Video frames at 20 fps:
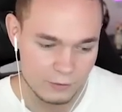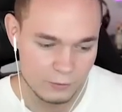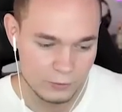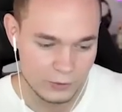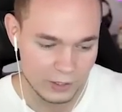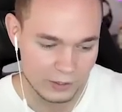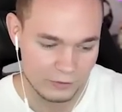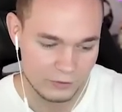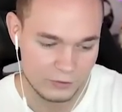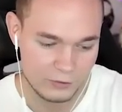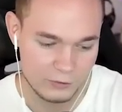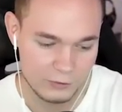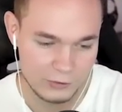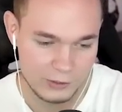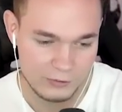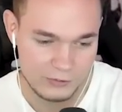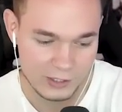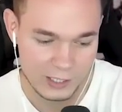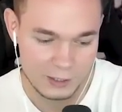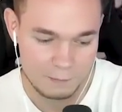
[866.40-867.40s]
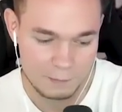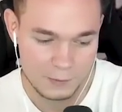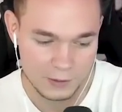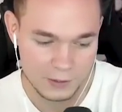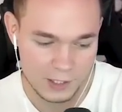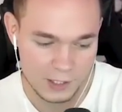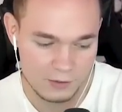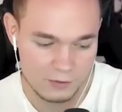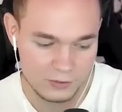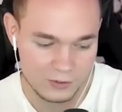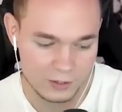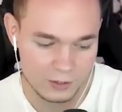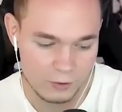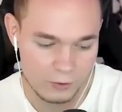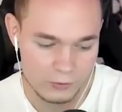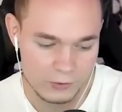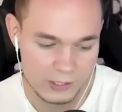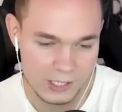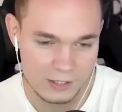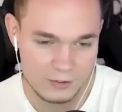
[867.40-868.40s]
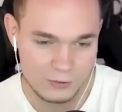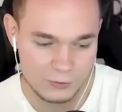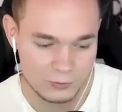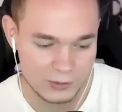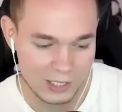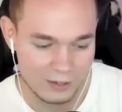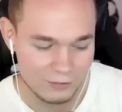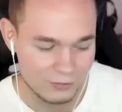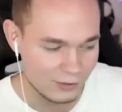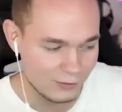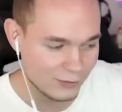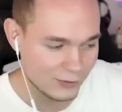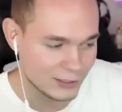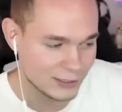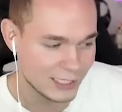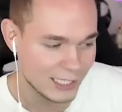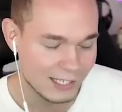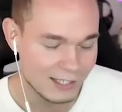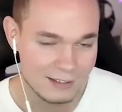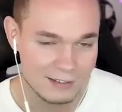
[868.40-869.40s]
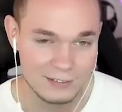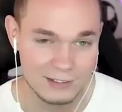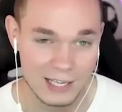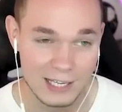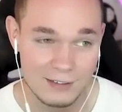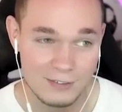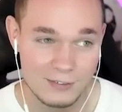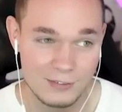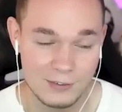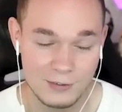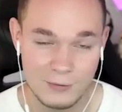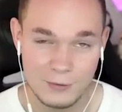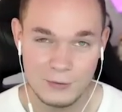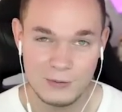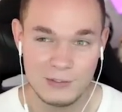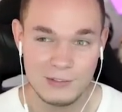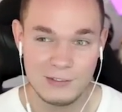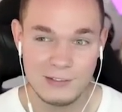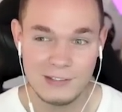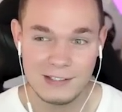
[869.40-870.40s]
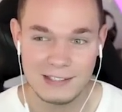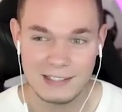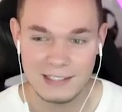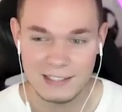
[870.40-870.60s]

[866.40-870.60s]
Lukas. Die Zeit beginnt genau jetzt. Du darfst dich verstecken. 30 Sekunden